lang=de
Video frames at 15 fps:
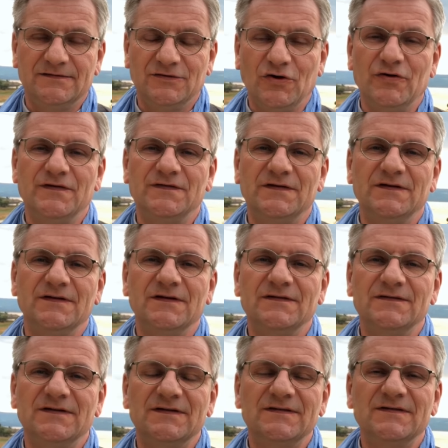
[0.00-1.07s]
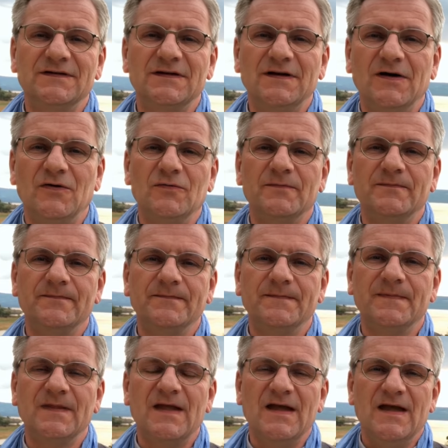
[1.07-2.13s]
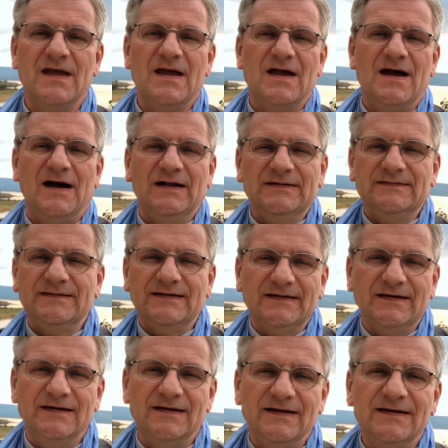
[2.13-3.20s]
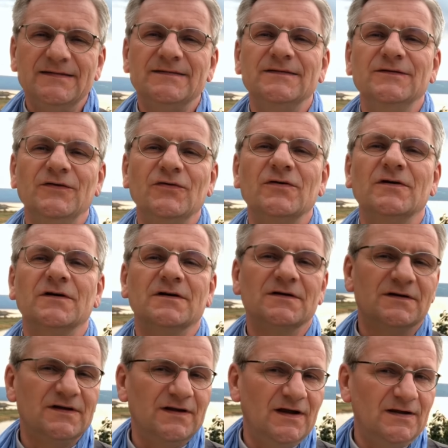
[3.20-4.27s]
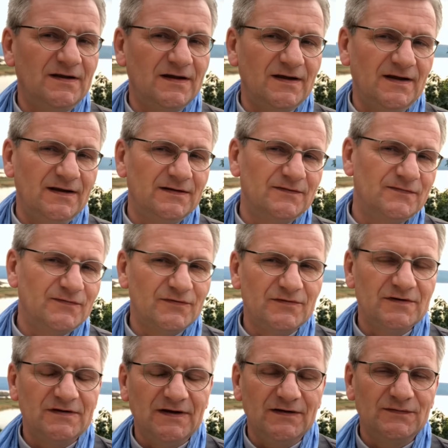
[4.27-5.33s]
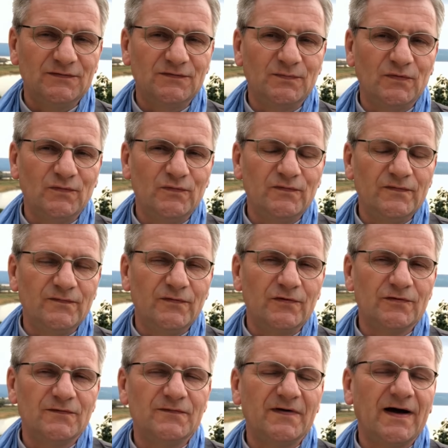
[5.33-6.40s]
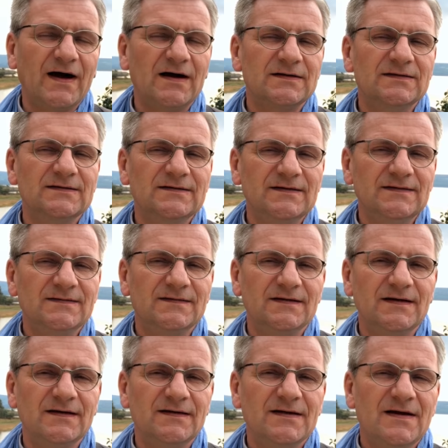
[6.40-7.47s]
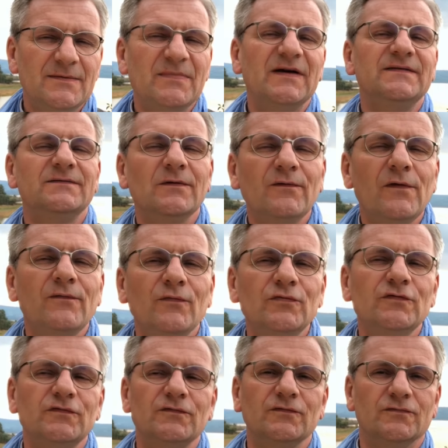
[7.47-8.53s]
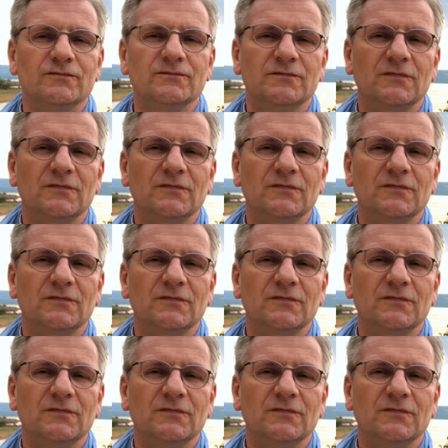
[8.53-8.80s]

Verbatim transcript: 19 sind es genau. Als die ersten Jünger hier in der Gegend von Jesus berufen wurden, fragten diese ihn, Meister, wo wohnst du?